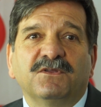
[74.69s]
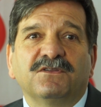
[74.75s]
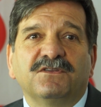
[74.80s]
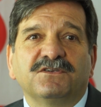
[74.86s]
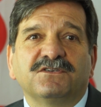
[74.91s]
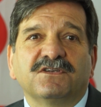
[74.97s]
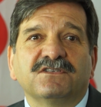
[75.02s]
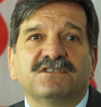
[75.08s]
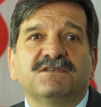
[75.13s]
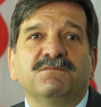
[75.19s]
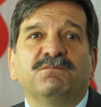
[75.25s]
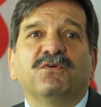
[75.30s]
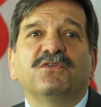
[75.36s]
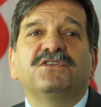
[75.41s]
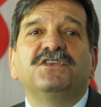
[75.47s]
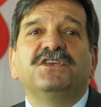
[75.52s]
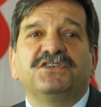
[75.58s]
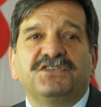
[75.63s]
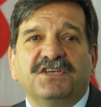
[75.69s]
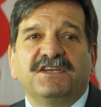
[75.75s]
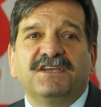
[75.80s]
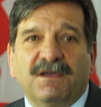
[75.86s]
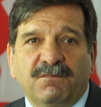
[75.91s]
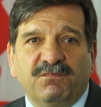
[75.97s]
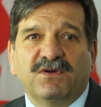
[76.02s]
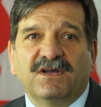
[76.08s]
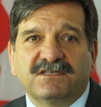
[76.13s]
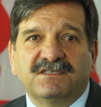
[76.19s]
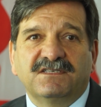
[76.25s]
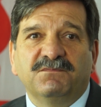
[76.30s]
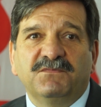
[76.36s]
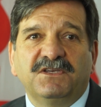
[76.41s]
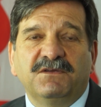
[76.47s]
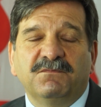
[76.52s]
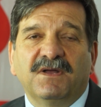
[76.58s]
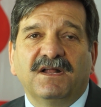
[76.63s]
dotyczącym podniesienia płacy
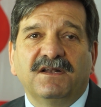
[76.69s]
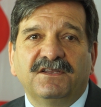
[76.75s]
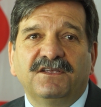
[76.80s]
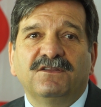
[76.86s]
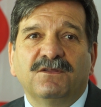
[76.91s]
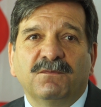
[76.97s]
minimalnej